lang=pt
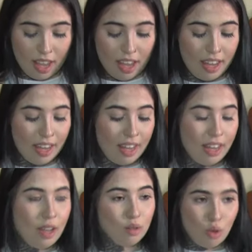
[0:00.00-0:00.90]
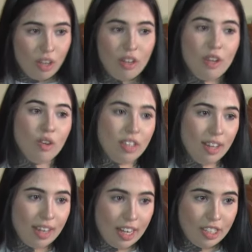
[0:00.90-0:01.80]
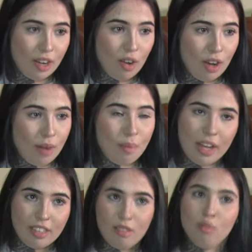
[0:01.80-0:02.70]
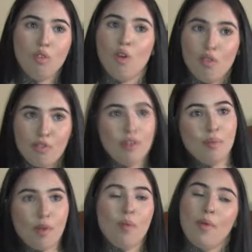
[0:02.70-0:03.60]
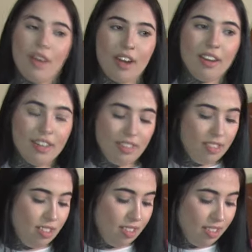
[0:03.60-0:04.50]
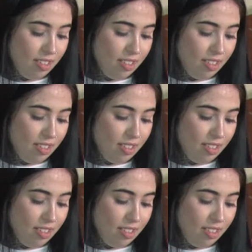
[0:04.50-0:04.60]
e eu tô indo em outra igreja agora, mas não tô firme como eu era antes.